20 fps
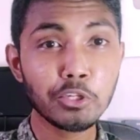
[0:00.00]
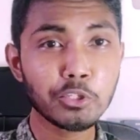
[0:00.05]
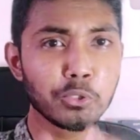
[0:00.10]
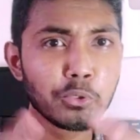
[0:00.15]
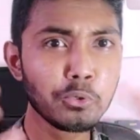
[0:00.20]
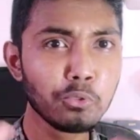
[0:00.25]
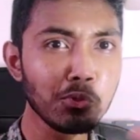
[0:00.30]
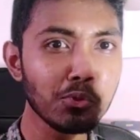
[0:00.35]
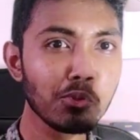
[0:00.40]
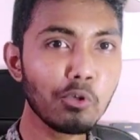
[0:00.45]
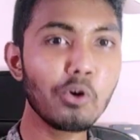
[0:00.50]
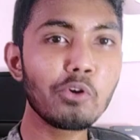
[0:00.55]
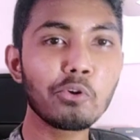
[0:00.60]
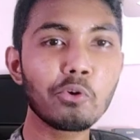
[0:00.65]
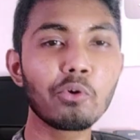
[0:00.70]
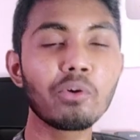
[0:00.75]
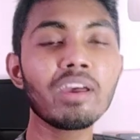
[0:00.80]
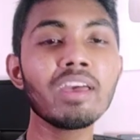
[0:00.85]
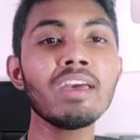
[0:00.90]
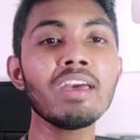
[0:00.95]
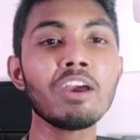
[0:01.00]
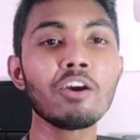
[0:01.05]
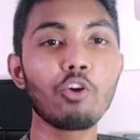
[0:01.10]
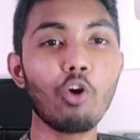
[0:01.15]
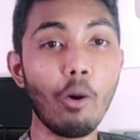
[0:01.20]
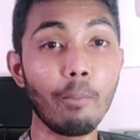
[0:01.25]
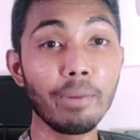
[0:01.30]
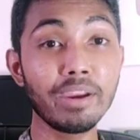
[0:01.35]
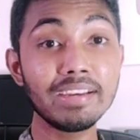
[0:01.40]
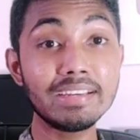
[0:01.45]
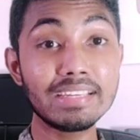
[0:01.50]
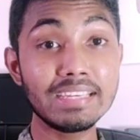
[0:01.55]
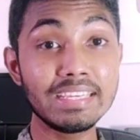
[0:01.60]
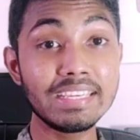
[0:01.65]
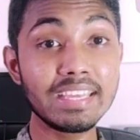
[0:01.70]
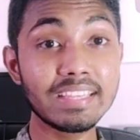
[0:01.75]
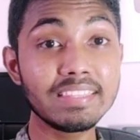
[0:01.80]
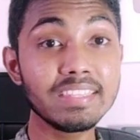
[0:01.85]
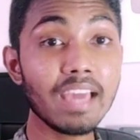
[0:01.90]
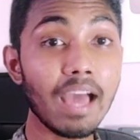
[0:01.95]
সুন্দর করে কমেন্ট
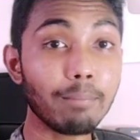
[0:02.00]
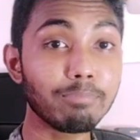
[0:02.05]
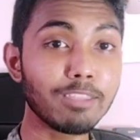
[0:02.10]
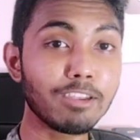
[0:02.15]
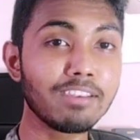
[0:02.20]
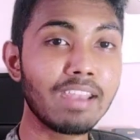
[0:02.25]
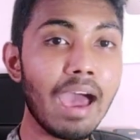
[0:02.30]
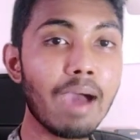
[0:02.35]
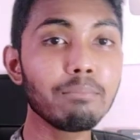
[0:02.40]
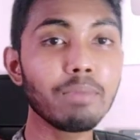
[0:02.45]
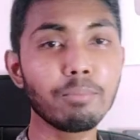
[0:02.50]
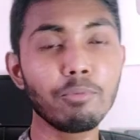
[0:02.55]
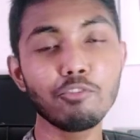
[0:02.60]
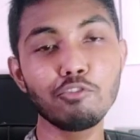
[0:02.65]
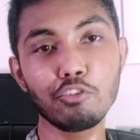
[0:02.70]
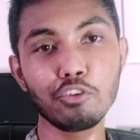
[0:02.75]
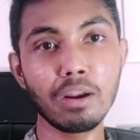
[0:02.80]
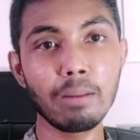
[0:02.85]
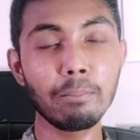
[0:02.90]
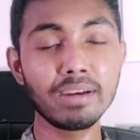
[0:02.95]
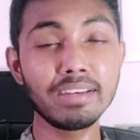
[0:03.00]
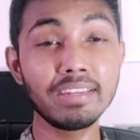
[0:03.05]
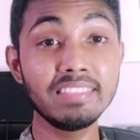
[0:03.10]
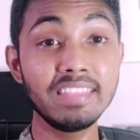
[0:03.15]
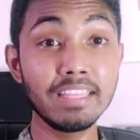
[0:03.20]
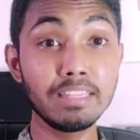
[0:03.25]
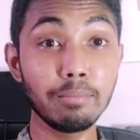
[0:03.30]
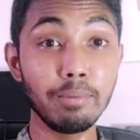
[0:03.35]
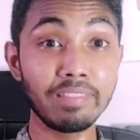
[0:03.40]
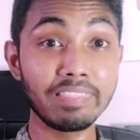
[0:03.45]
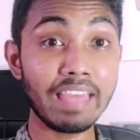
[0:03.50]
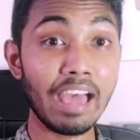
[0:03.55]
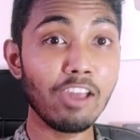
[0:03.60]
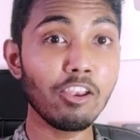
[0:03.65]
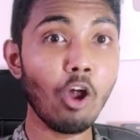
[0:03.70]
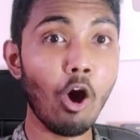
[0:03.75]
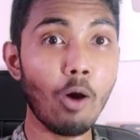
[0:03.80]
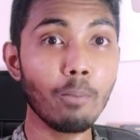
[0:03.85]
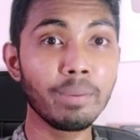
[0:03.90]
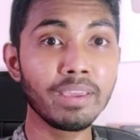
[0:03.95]
লিখে দিয়ে আপনার নাম এবং ফোন নাম্বারটি দিয়ে দিবেন
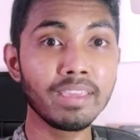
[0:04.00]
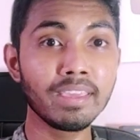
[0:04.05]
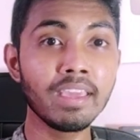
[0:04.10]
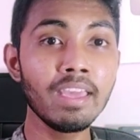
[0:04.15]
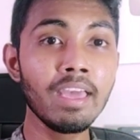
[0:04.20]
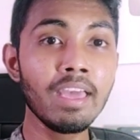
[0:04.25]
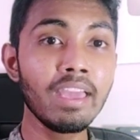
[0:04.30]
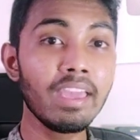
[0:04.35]
তাহলে হবে কি